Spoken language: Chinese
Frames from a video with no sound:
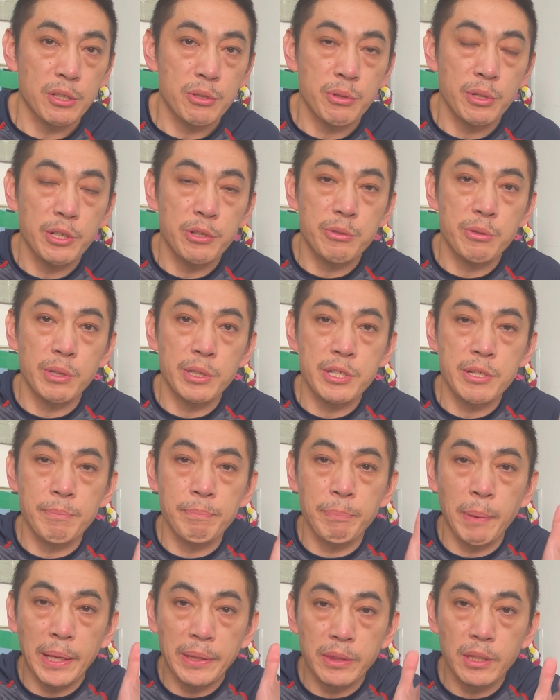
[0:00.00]
所以说是
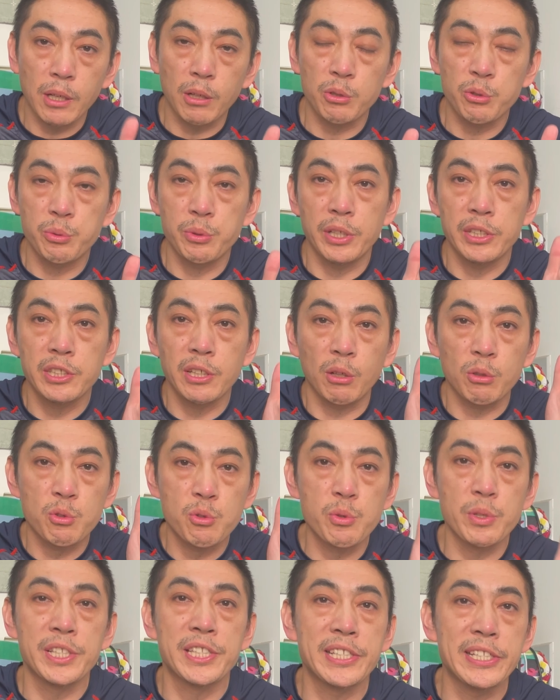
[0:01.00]
搬到学校
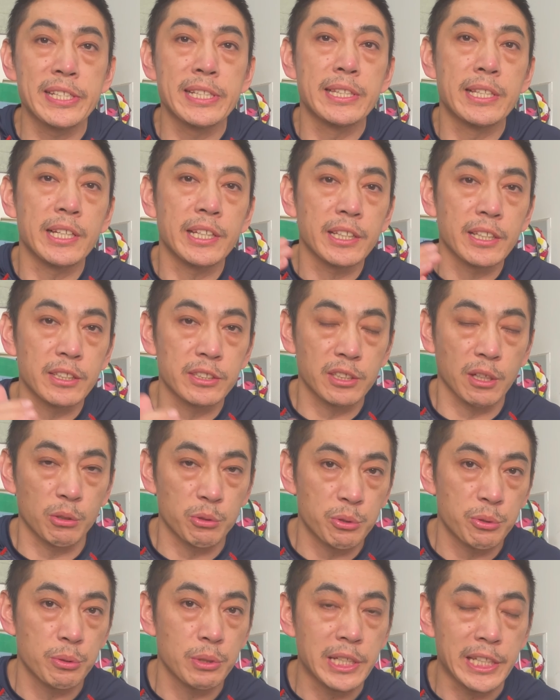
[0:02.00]
最近的一个小
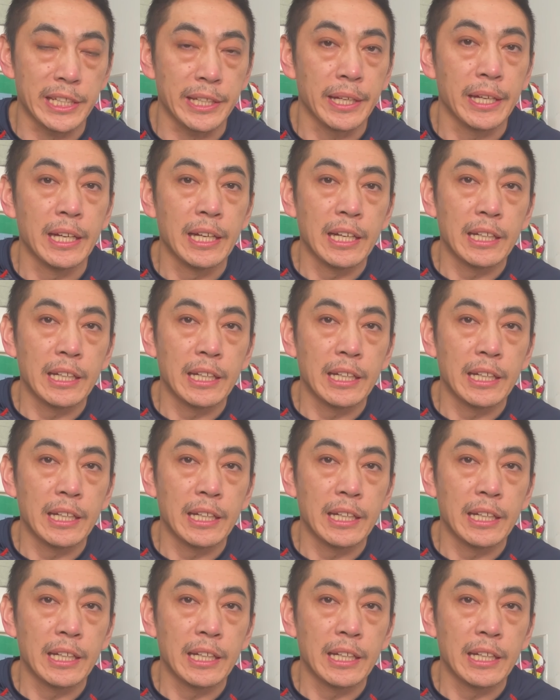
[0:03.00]
区里。